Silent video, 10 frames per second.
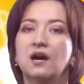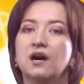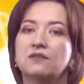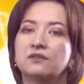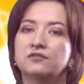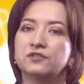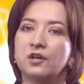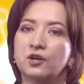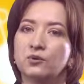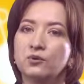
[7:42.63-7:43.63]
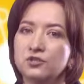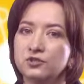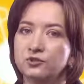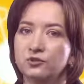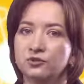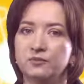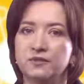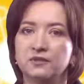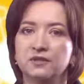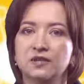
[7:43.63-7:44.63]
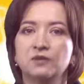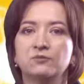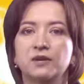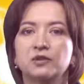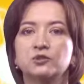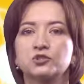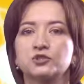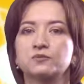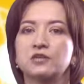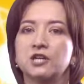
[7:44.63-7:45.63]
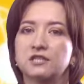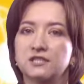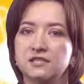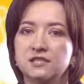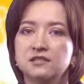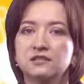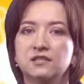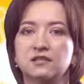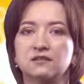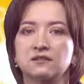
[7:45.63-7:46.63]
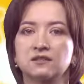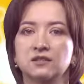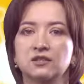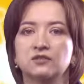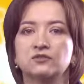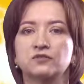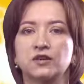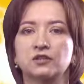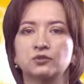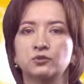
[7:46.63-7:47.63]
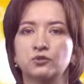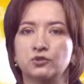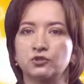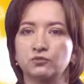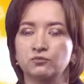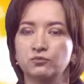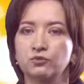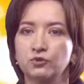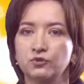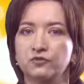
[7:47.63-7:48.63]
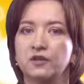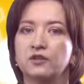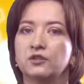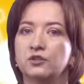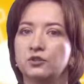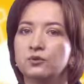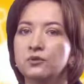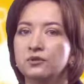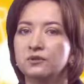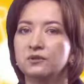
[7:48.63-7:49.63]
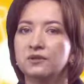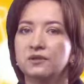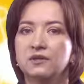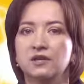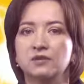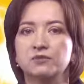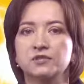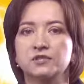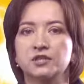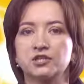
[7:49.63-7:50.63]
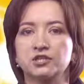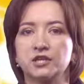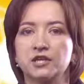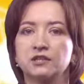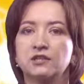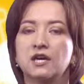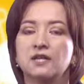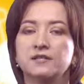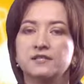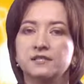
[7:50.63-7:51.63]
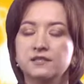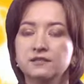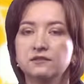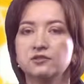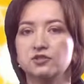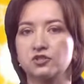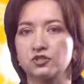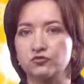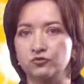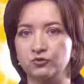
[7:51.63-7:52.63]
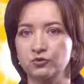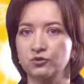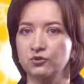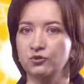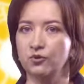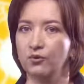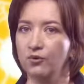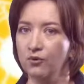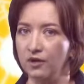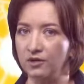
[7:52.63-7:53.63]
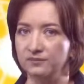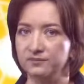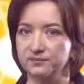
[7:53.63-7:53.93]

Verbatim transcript: А во второй столбик положим картинки, в которых буква Ё обозначает один звук О.